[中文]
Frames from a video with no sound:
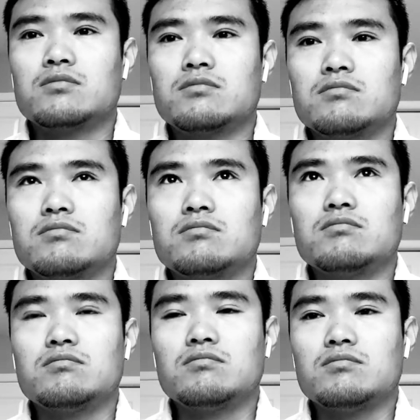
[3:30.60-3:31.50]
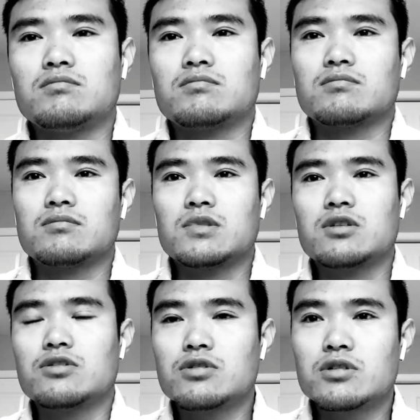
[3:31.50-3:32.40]
嗯，
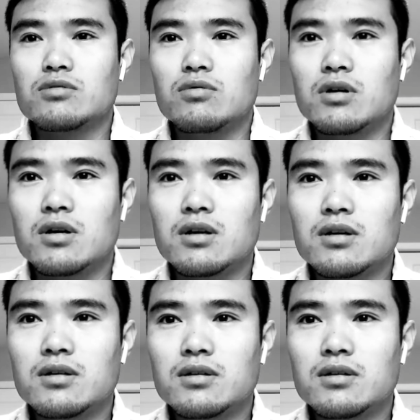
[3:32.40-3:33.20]
这就是我